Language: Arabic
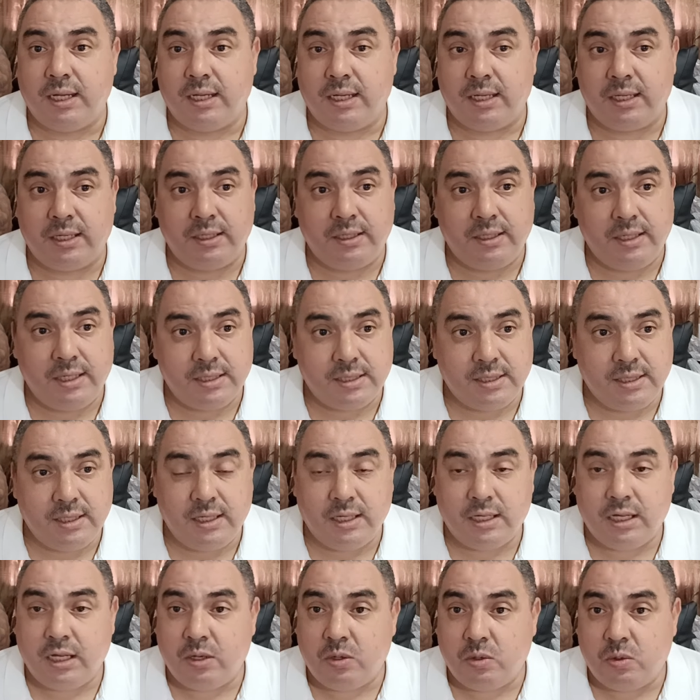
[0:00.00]
الناس اللي
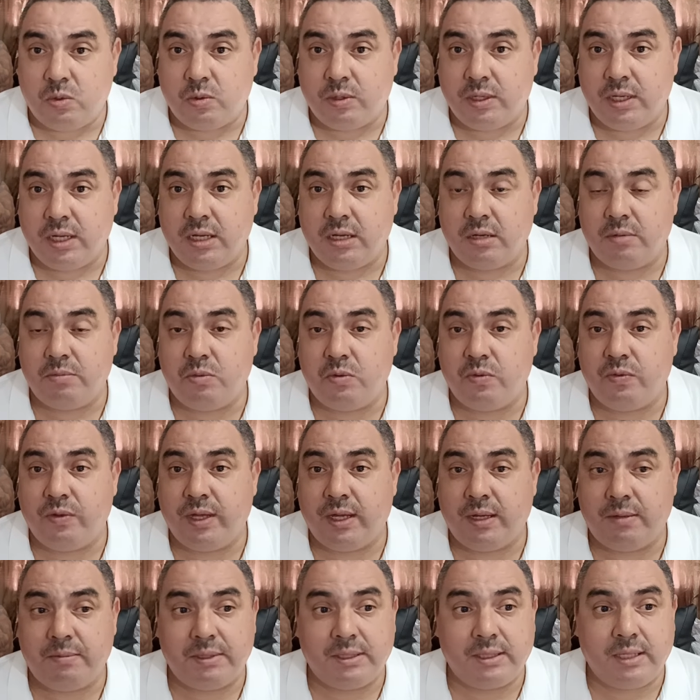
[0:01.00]
كيكونوا كيخدموا
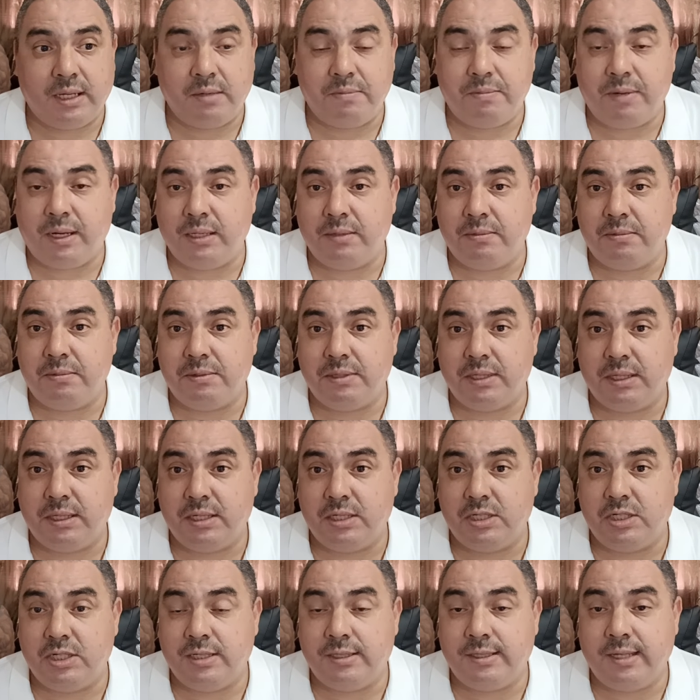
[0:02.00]
فيها مثلا بحال مثلا
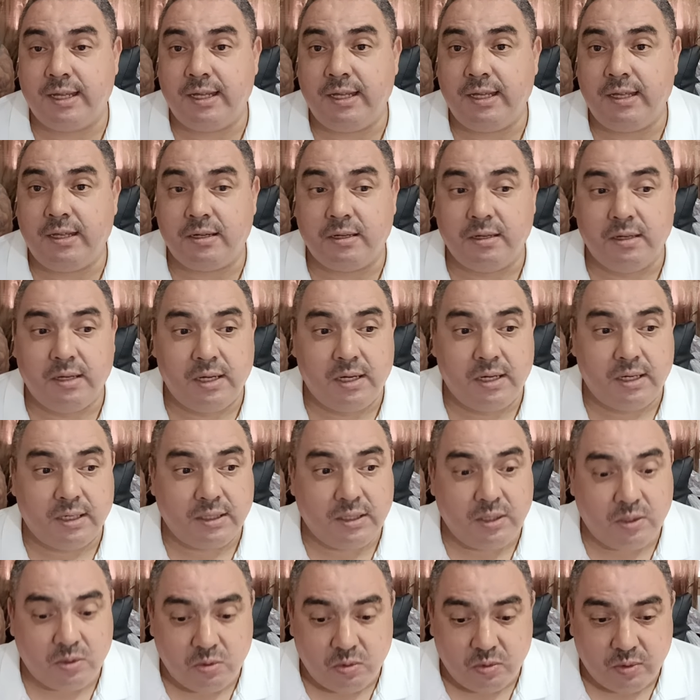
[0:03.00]
الجزائر
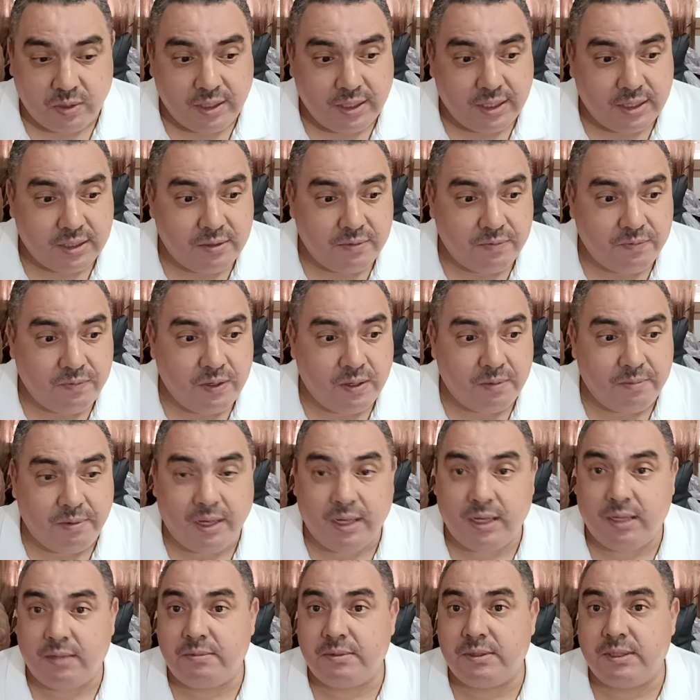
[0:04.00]
كيكونوا كيخدموا فيها
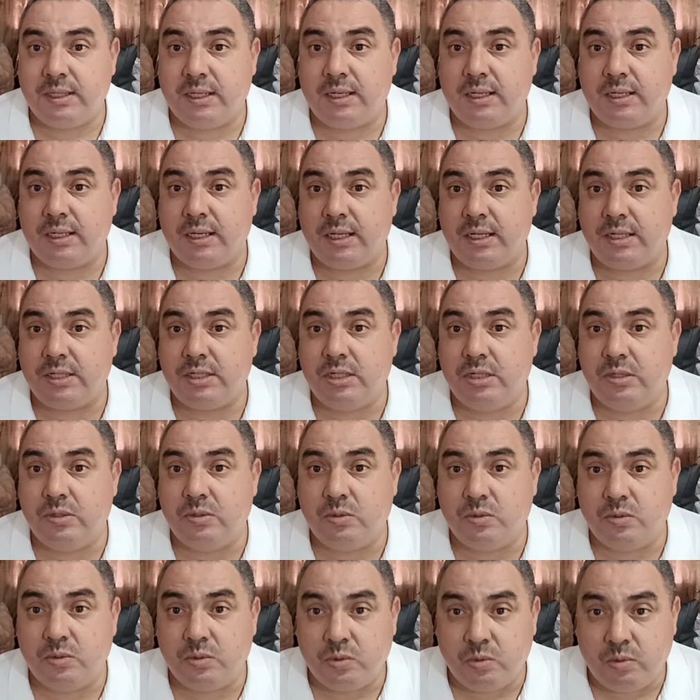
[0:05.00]
بحال مثلا غير شي
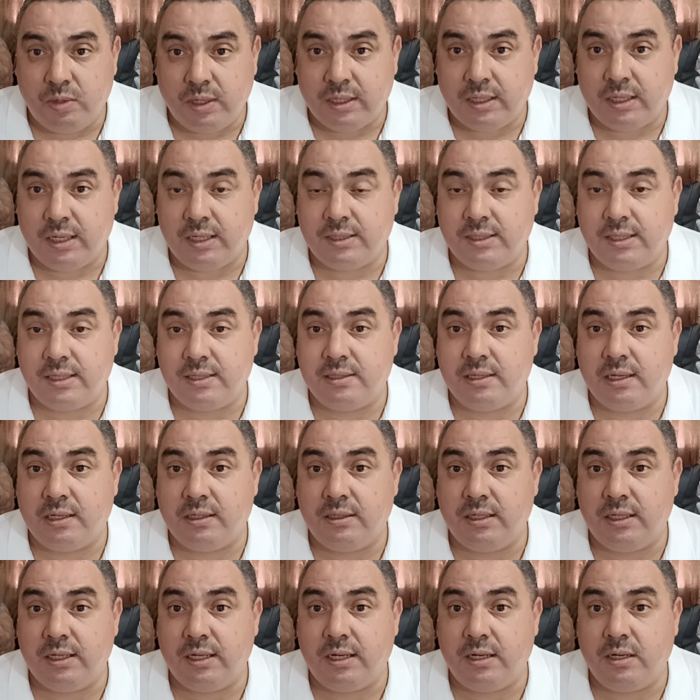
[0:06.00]
جوج ولا ثلاثه
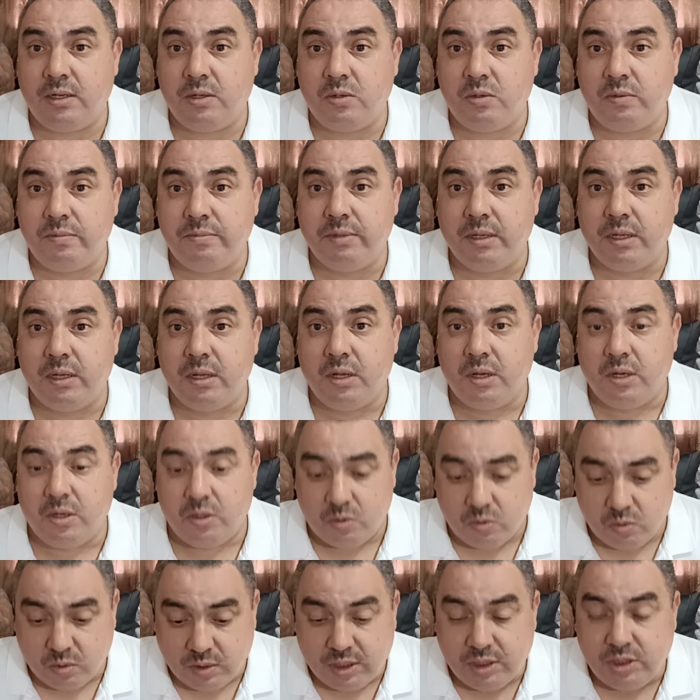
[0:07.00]
سادا عليهم
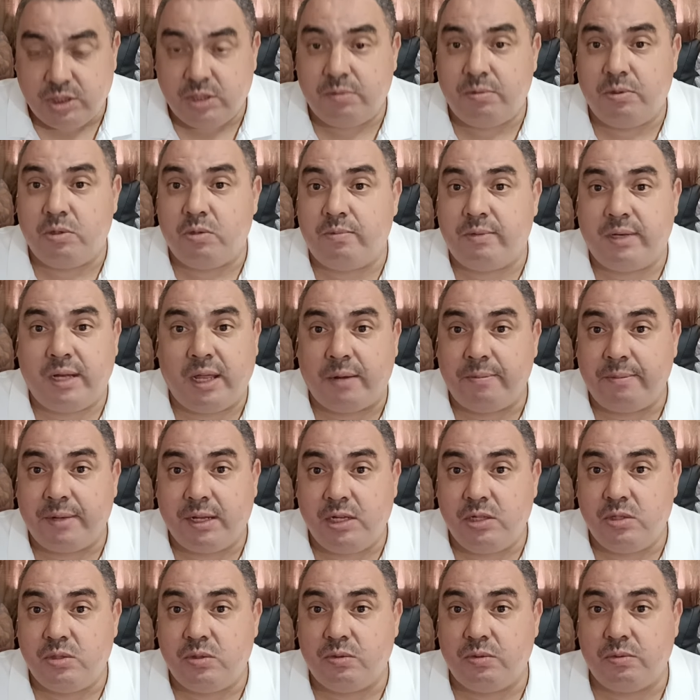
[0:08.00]
وكيجيب لهم الهرم
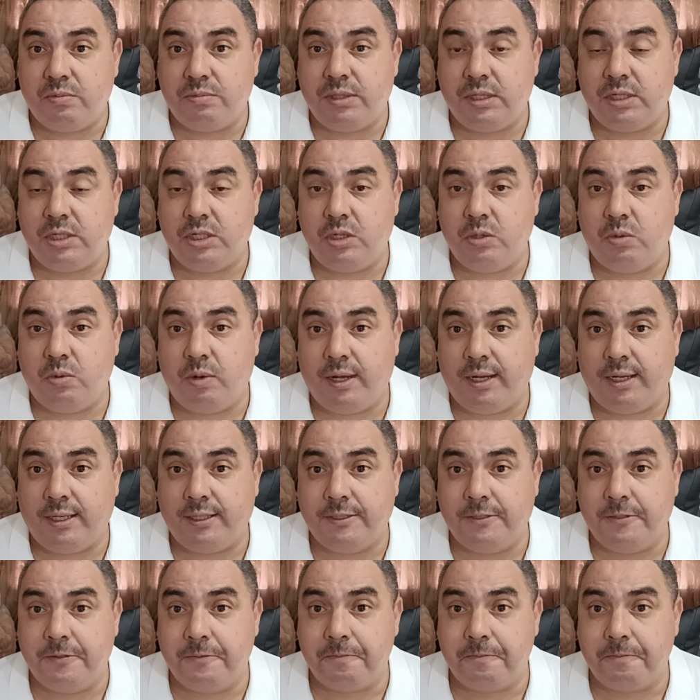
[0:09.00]
كيشوفهم حتى شي واحد